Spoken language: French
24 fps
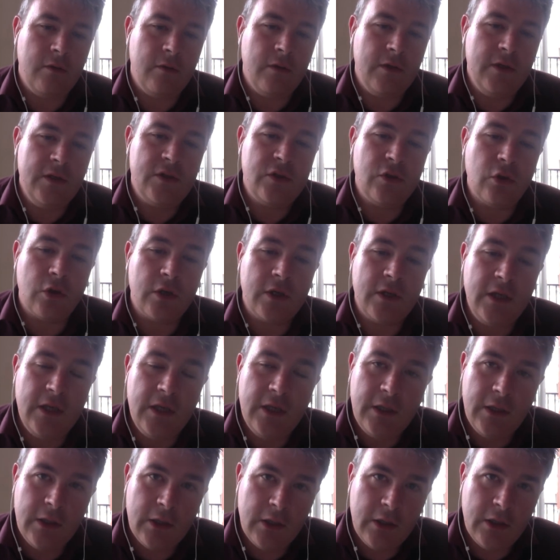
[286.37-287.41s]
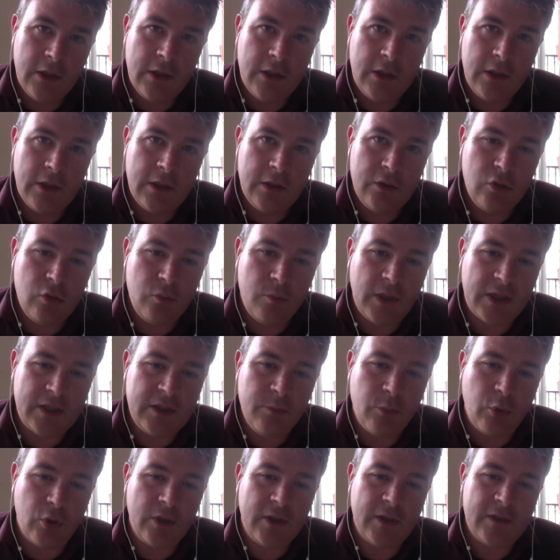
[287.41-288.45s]
Lee ki du
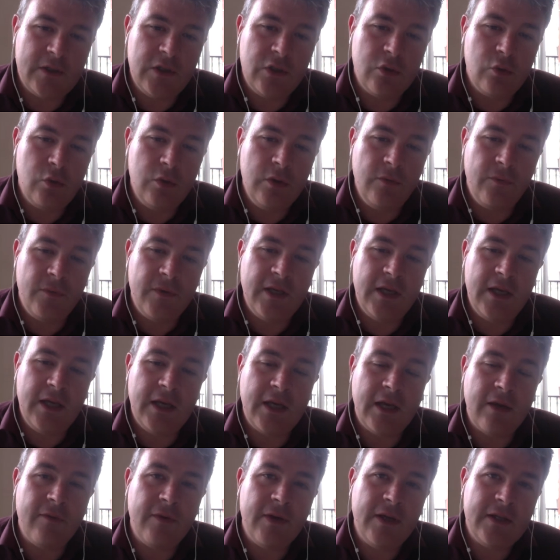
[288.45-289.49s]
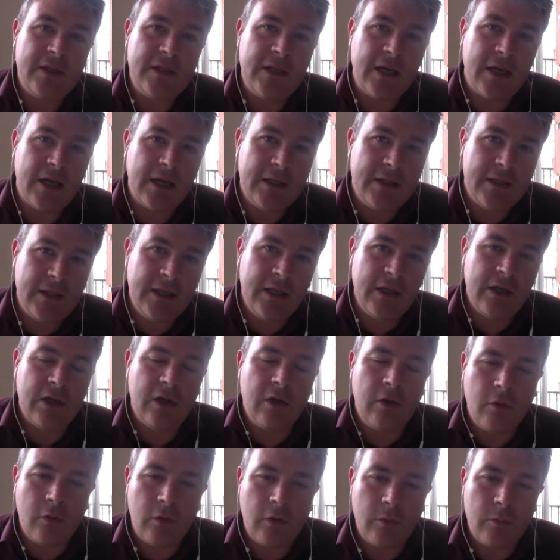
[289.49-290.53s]
Parti progressiste unifié avait été arrêté,
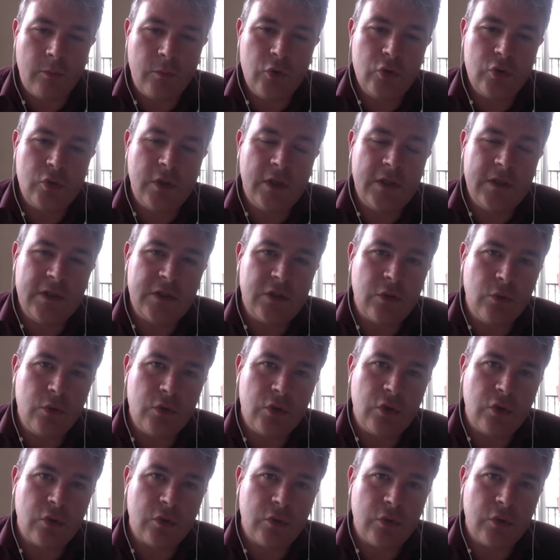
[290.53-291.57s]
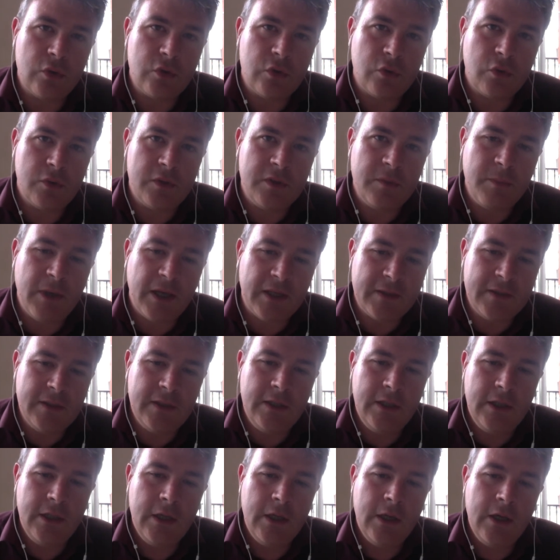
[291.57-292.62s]
en plus de la dissolution de ce dit
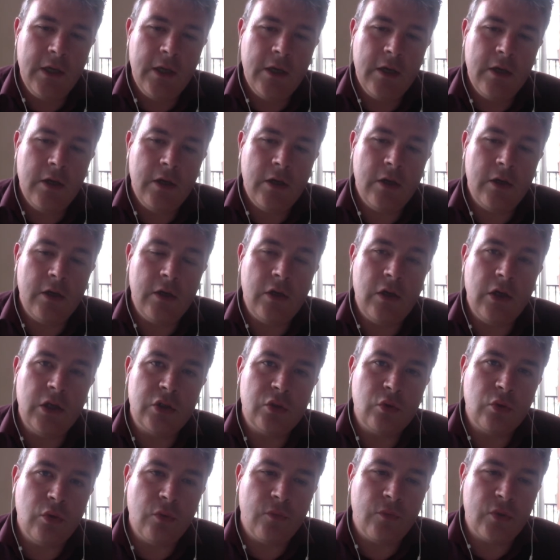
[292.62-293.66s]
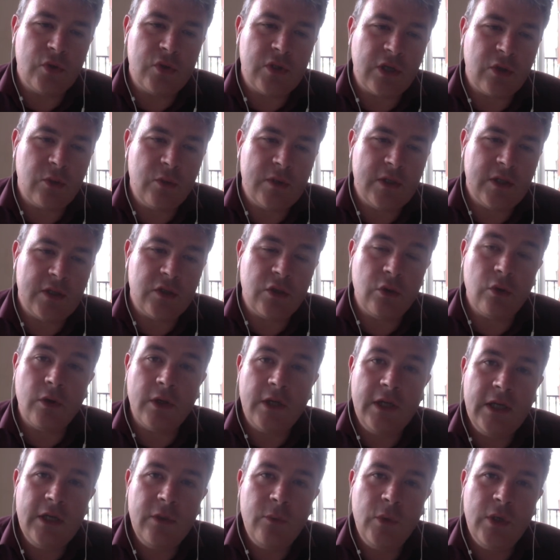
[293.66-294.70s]
parti, sous de fausses accusations,
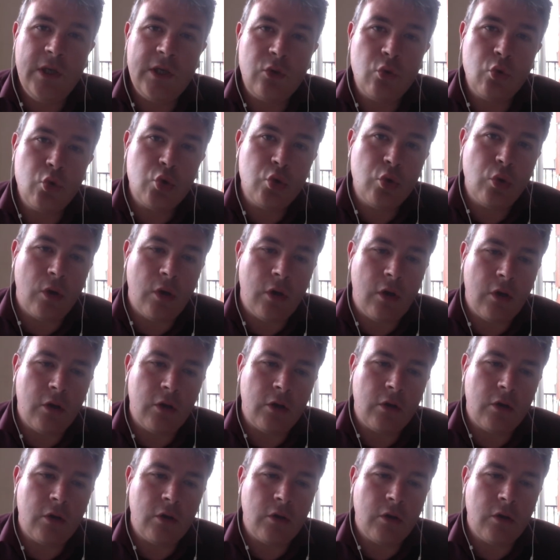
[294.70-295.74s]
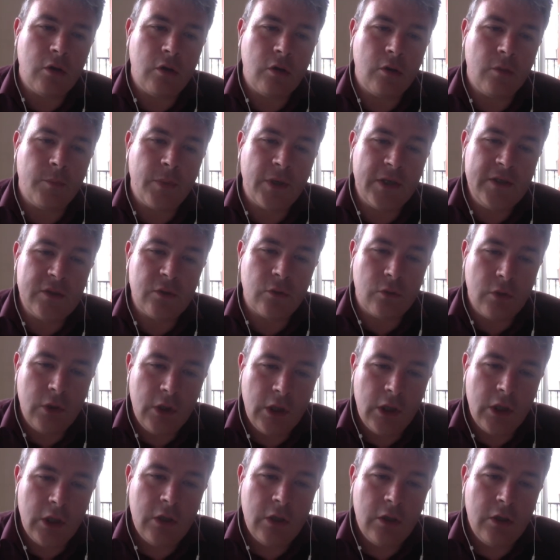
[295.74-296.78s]
et lui est toujours en prison.
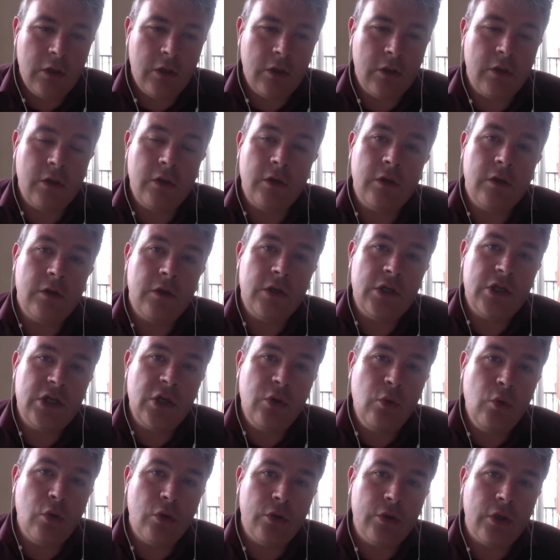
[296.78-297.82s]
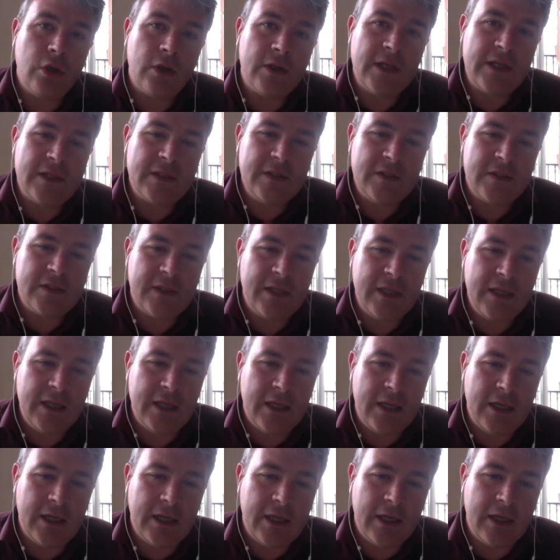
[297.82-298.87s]
j'ai eu l'honneur d'assister
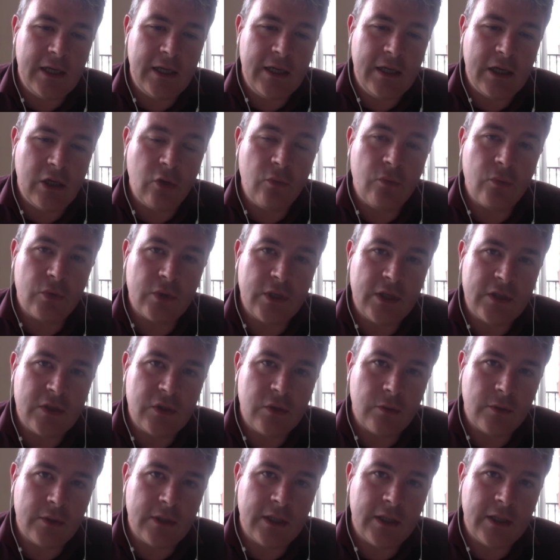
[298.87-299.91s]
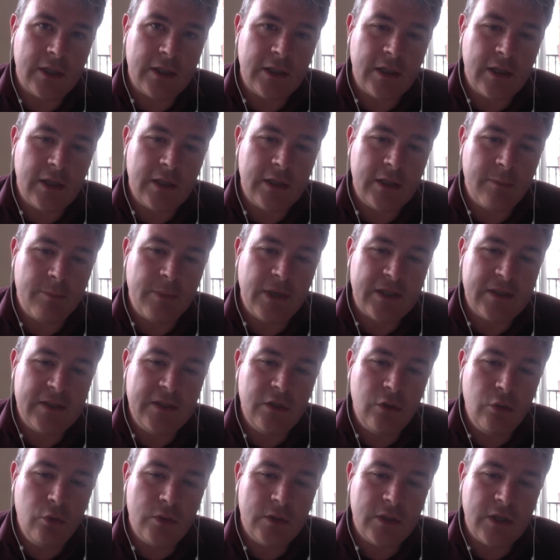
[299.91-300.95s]
à la, la refondation d'un
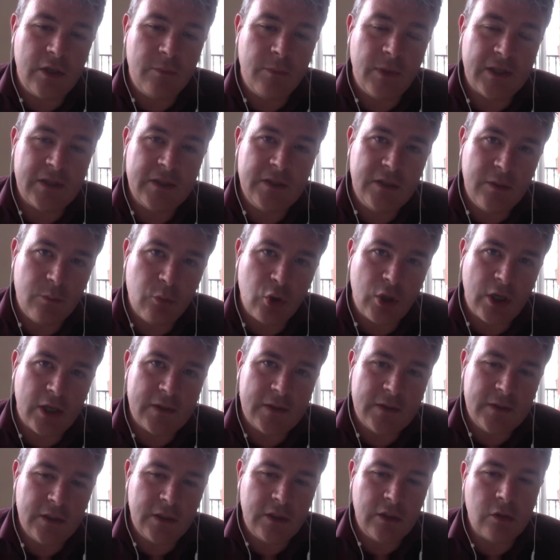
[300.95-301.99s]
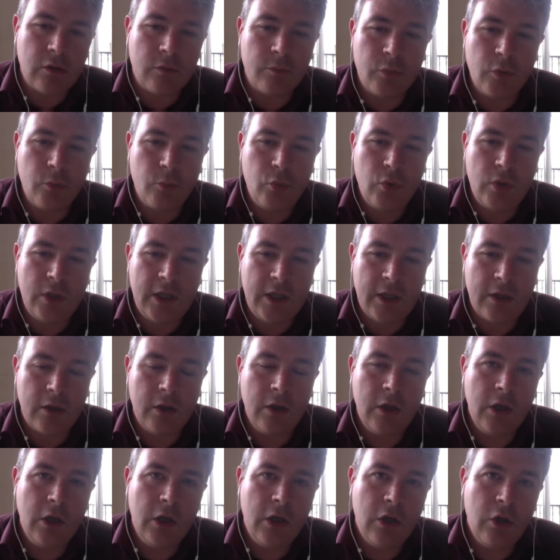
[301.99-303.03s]
parti de lutte qui est le Parti démocratique populaire
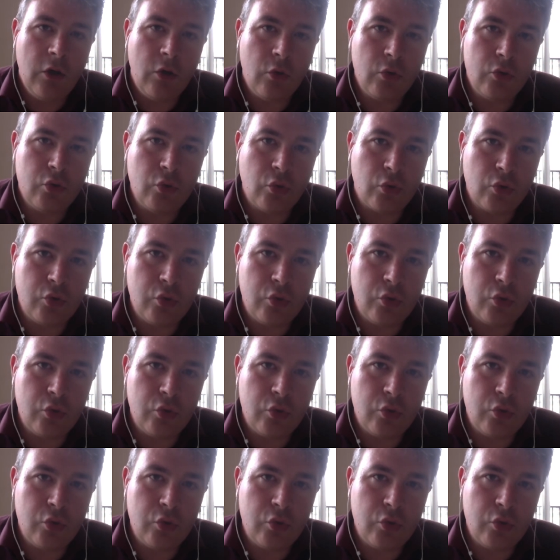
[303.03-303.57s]
autour